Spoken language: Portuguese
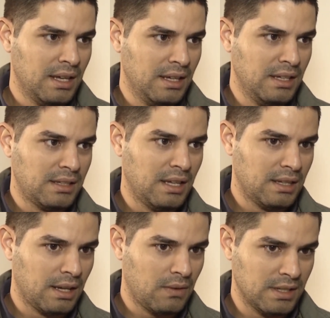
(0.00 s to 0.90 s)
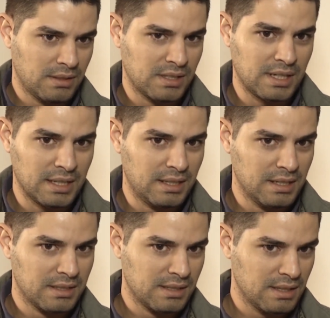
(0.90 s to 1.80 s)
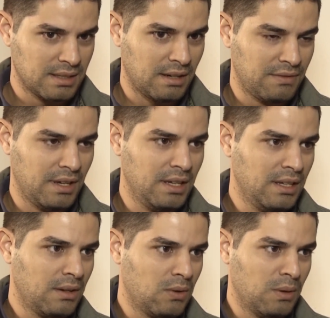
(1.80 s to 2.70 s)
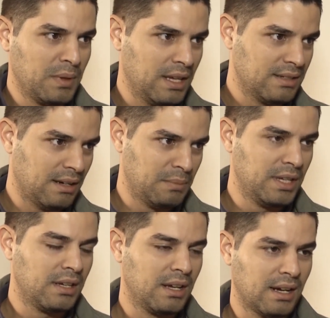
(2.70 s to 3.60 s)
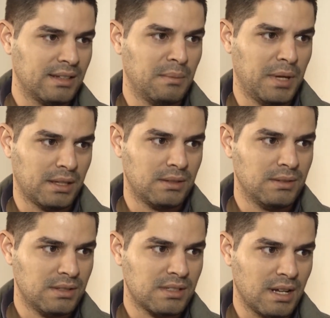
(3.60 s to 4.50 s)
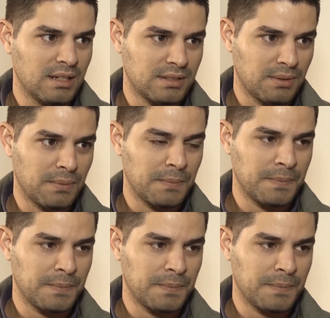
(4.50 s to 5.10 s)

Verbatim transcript: e entender quais são as características desse café e como que ele se aplica em cada método de extração.